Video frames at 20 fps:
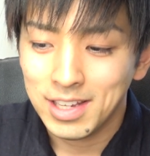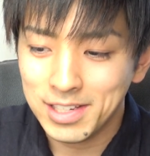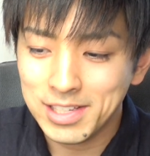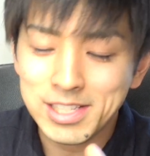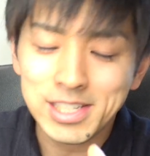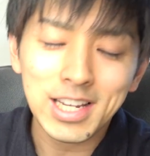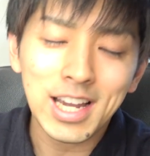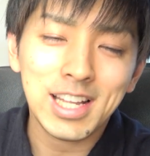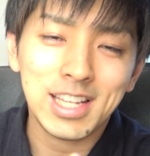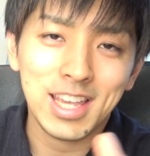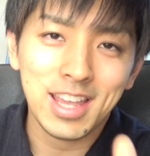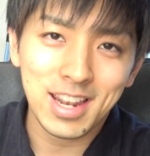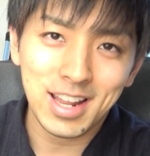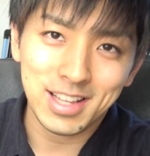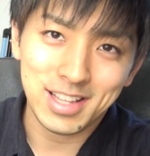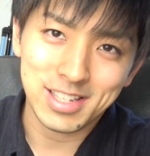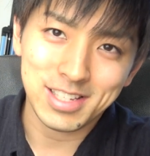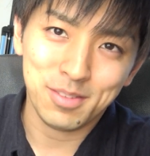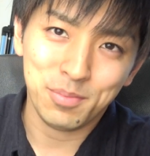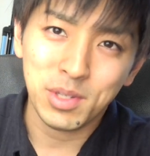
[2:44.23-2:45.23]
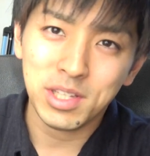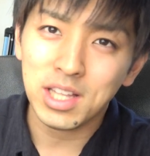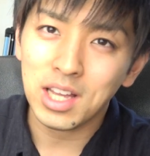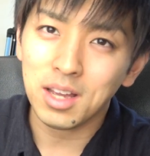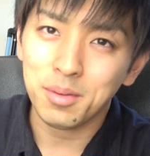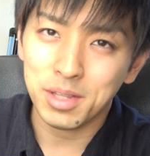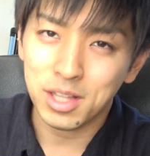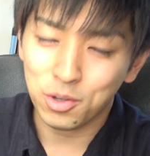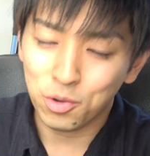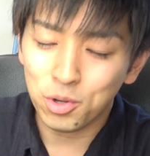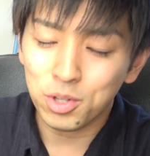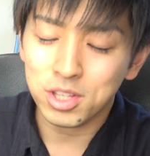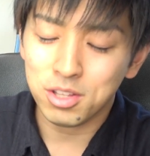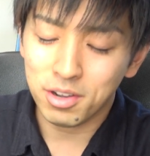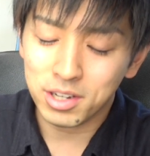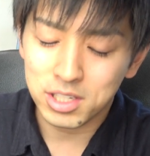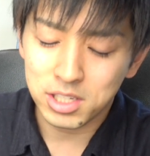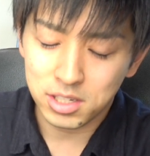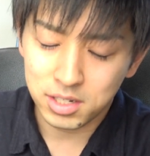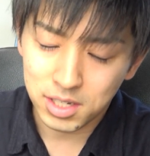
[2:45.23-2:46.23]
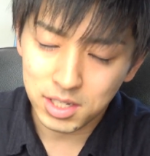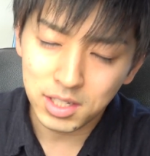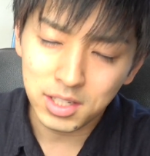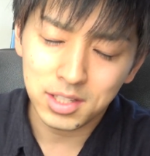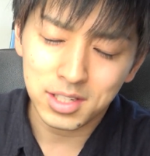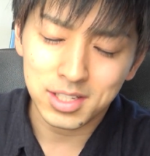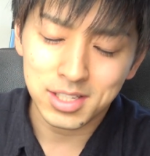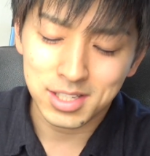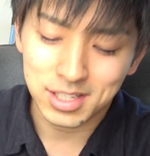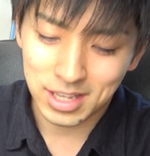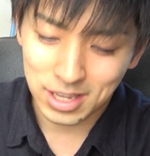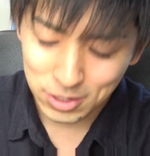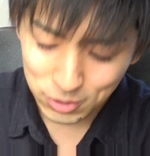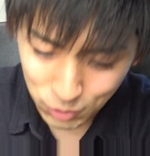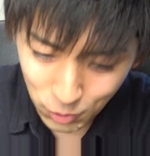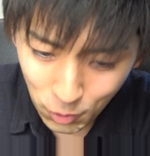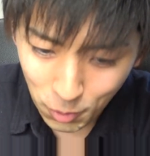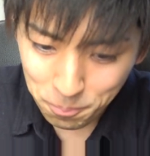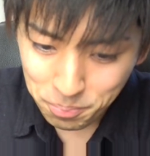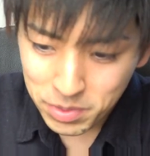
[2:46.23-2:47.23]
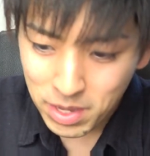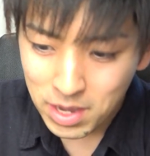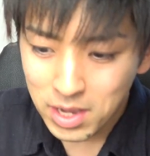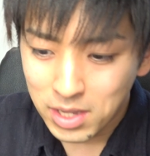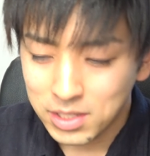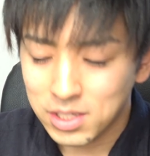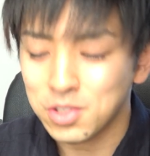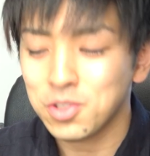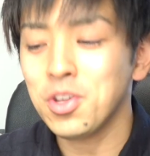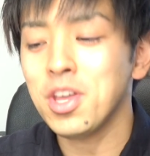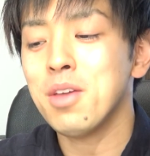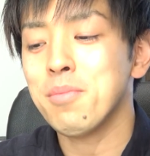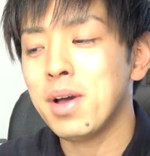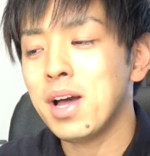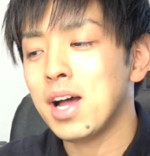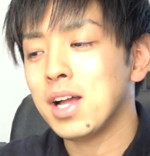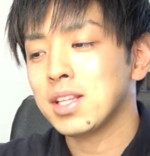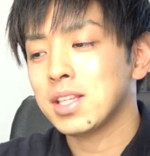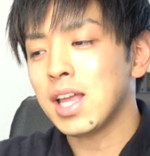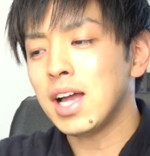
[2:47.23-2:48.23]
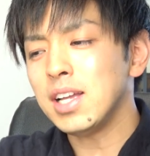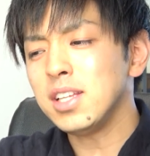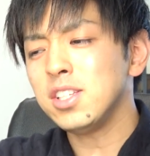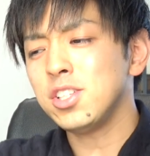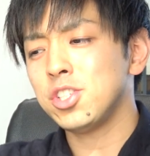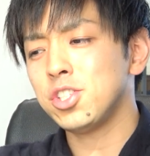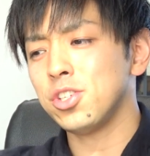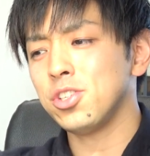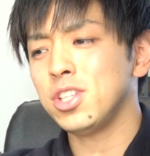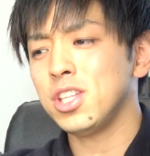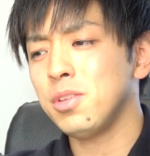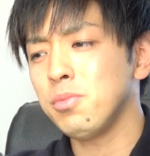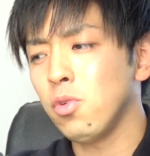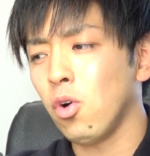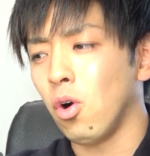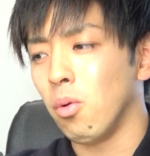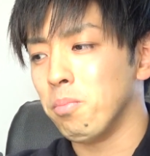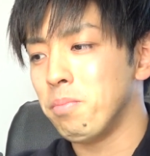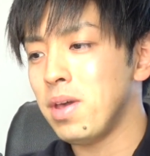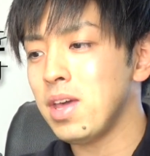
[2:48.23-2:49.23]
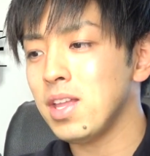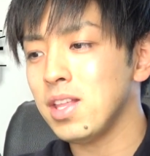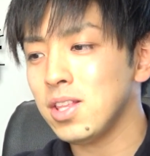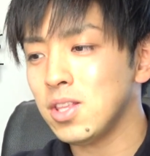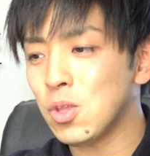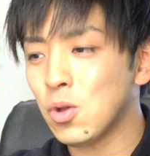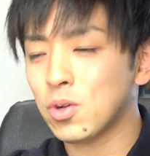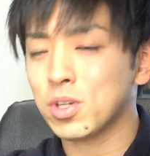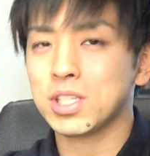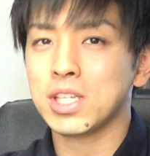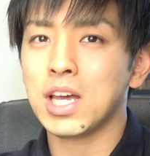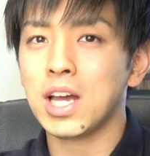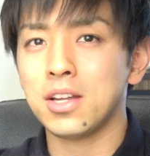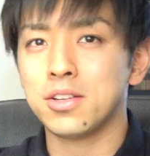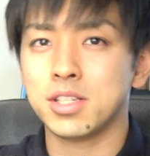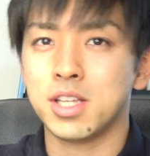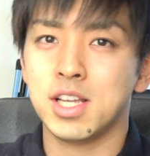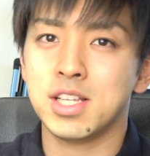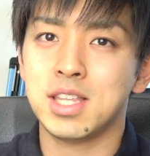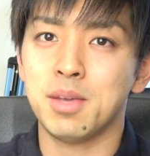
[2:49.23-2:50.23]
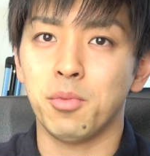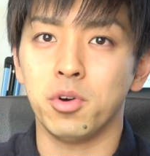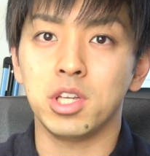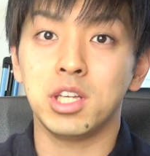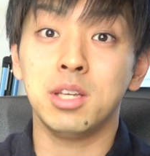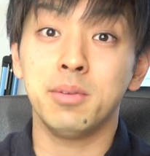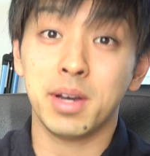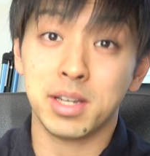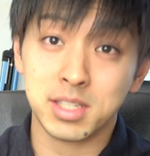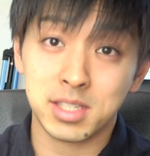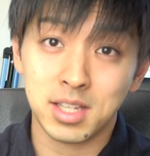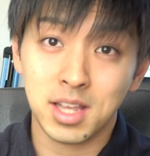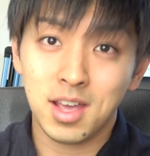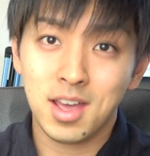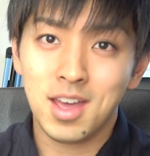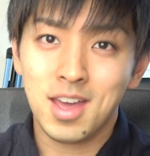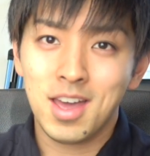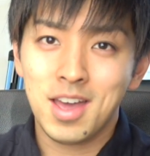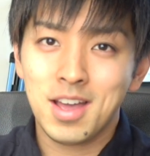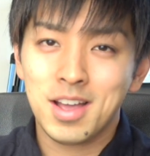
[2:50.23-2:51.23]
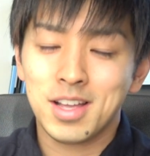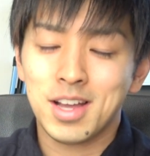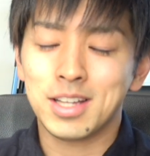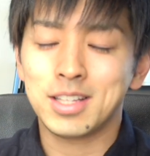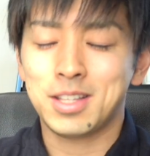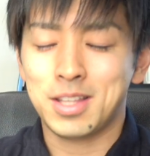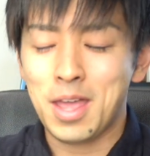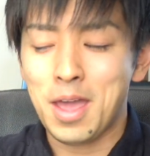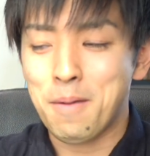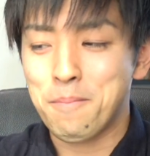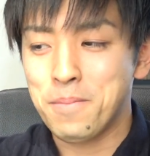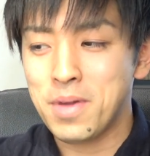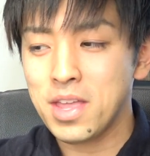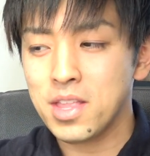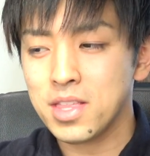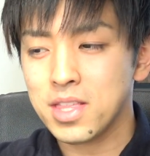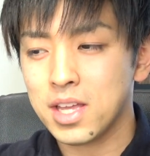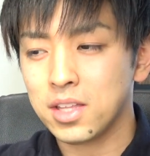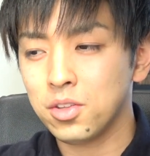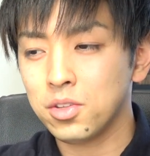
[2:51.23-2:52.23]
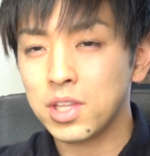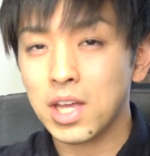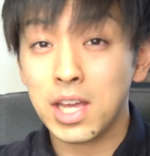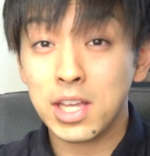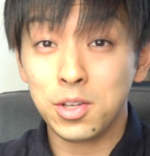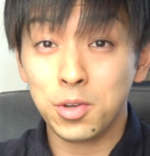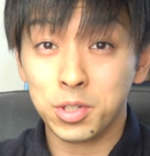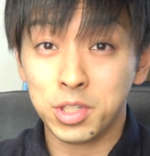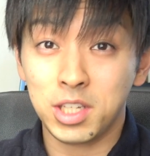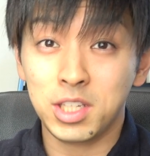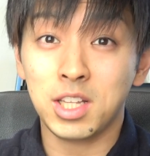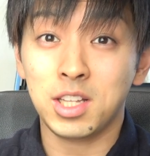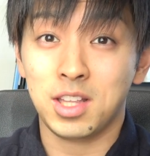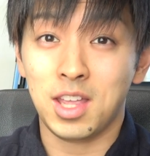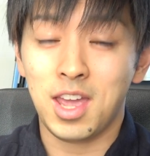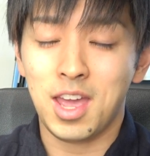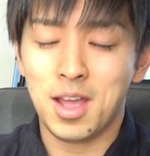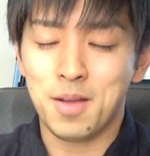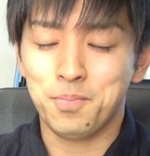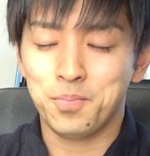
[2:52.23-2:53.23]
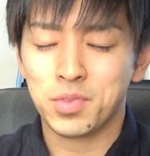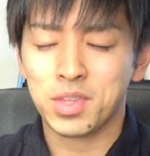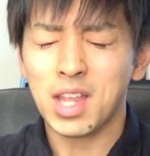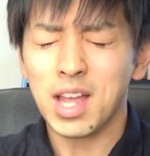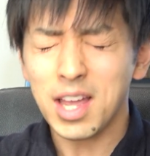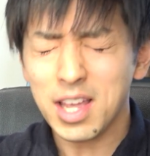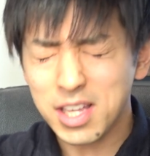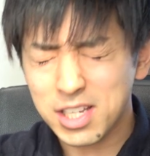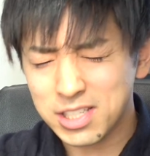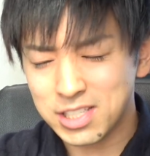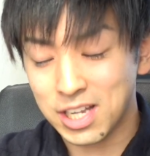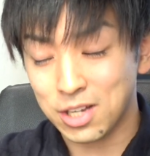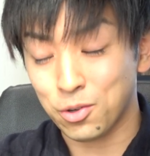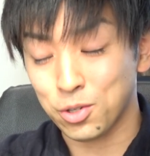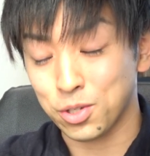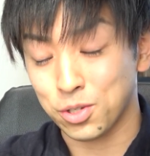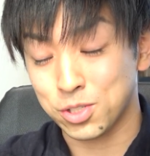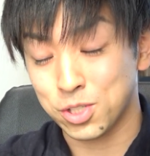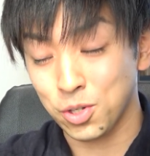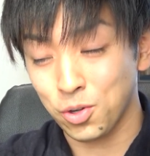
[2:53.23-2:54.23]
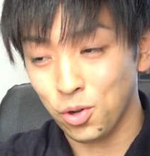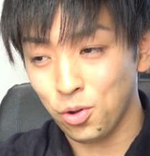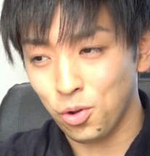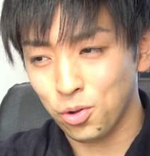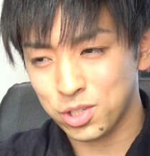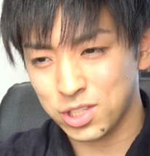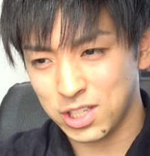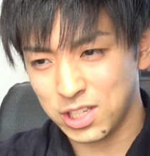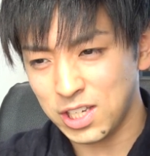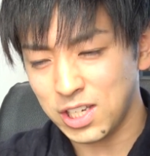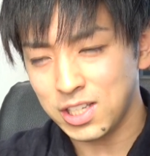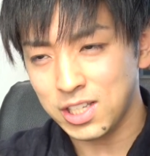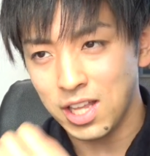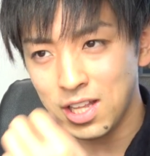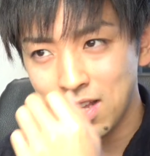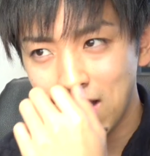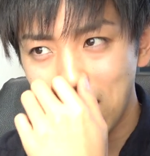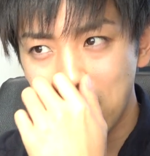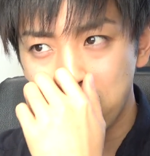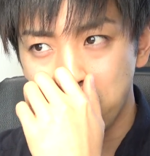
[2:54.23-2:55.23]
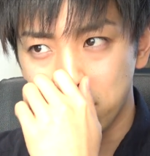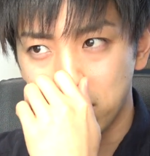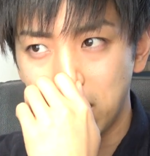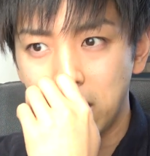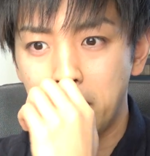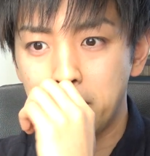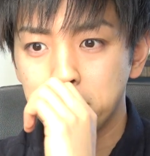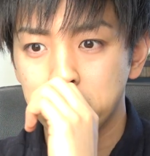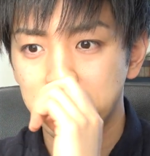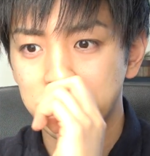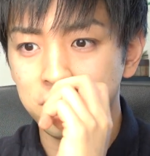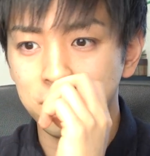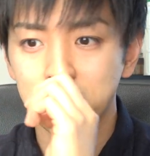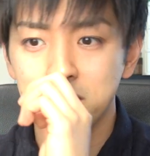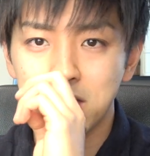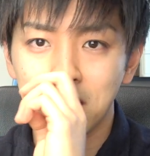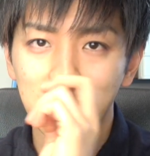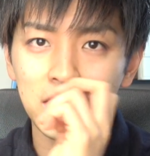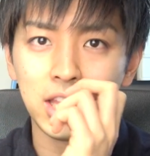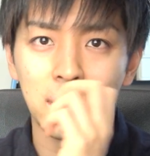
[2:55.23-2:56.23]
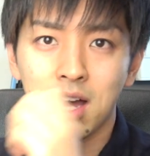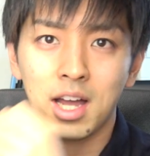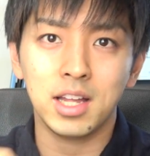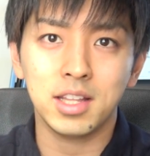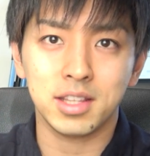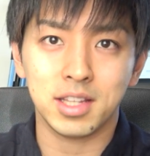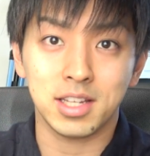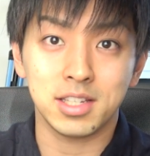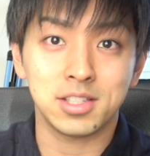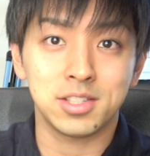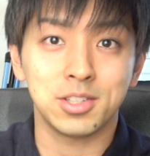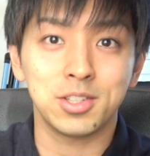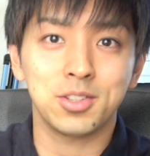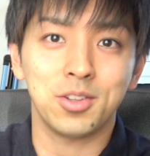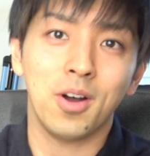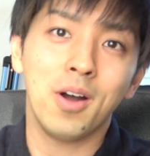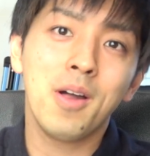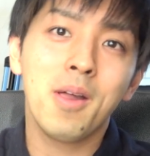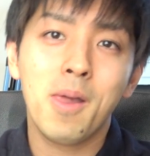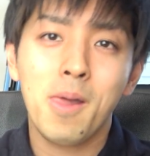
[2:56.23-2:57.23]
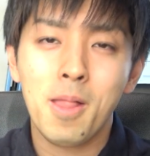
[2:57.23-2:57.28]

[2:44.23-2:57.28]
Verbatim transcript: 一概に言えないです。みんながみんなこうってわけじゃないんですけど、例えば単純にもうめんどくさがる先生もいます。だって面談の内容を聞いてて、大したこと情報を聞いてないのに数字だけで判断すると、